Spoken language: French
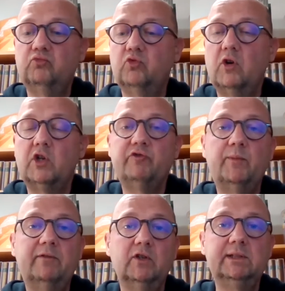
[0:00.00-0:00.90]
voilà, euh, je ne vais
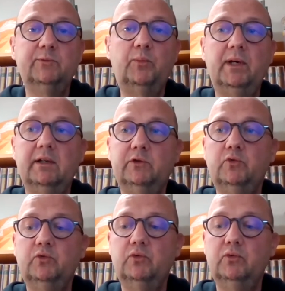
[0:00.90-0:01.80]
pas forcément parler
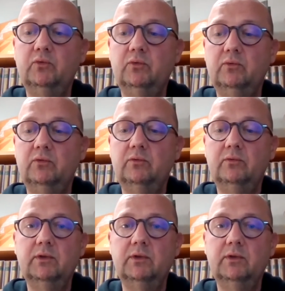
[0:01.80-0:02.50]
du,